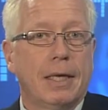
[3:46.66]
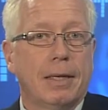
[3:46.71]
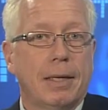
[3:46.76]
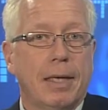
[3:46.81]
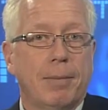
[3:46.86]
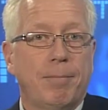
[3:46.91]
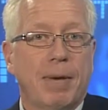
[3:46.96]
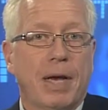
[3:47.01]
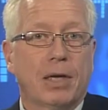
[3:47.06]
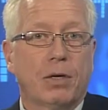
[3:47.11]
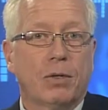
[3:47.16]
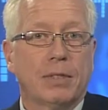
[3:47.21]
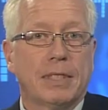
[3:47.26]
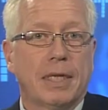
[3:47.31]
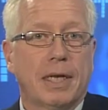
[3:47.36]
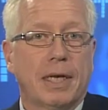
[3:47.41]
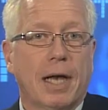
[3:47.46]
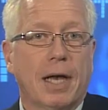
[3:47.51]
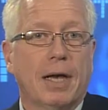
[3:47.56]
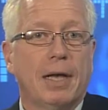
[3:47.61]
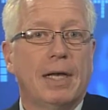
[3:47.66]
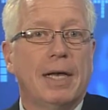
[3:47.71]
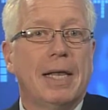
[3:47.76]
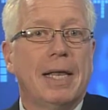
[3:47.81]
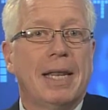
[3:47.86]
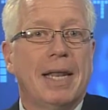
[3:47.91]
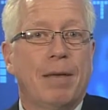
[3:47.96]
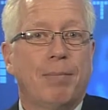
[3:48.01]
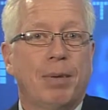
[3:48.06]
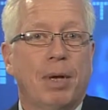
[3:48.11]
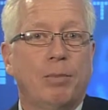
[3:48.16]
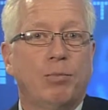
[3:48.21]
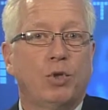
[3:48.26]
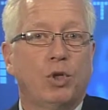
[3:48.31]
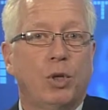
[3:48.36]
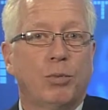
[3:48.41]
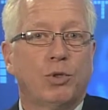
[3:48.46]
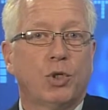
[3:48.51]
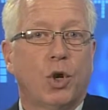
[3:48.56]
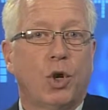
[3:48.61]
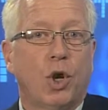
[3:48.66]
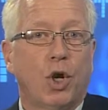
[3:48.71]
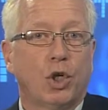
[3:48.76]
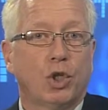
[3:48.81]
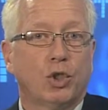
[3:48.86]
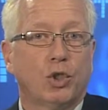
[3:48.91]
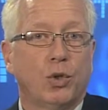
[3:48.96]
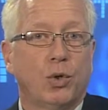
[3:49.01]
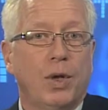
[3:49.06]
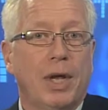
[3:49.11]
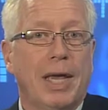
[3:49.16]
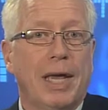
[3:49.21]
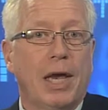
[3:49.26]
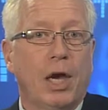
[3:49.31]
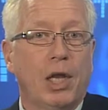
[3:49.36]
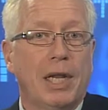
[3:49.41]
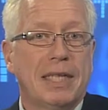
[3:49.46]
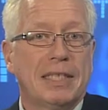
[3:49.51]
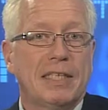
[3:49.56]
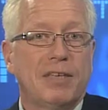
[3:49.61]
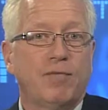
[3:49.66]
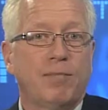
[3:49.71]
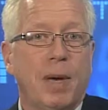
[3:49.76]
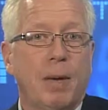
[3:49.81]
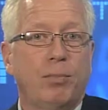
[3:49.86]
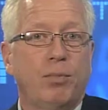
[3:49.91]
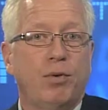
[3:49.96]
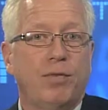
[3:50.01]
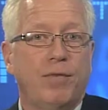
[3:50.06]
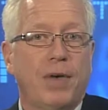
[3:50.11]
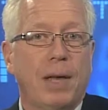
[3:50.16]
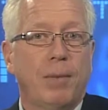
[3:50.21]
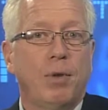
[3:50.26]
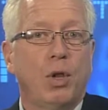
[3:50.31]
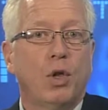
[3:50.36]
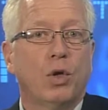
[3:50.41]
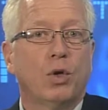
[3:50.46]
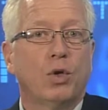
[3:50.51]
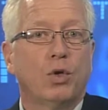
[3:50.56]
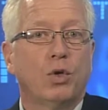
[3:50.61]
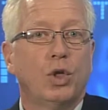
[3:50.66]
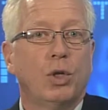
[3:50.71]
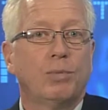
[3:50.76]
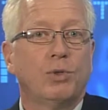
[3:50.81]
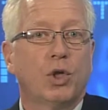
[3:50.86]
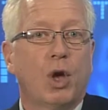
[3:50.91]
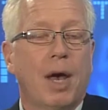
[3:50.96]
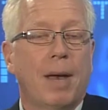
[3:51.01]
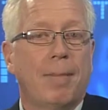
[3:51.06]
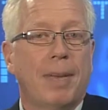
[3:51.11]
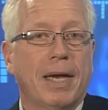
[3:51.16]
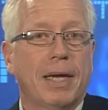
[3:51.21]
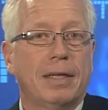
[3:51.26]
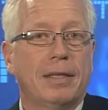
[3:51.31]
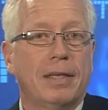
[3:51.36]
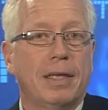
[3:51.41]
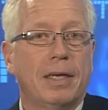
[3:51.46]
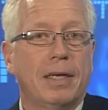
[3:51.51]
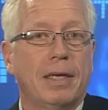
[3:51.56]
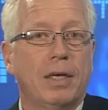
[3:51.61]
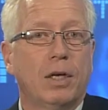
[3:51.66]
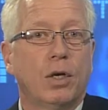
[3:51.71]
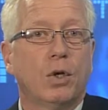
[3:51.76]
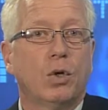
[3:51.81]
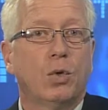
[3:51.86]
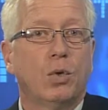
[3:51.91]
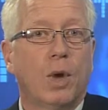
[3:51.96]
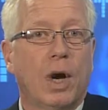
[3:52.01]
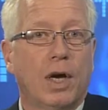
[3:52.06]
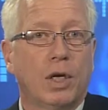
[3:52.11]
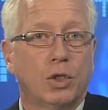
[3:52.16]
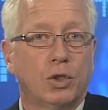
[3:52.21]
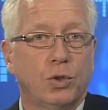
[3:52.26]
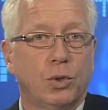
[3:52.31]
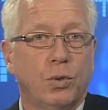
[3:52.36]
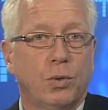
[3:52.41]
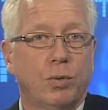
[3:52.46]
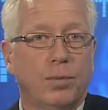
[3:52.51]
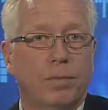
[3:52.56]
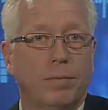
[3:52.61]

et par conséquent, la prime d'une option hors jeu est relativement plus faible une option à parité ou en jeu.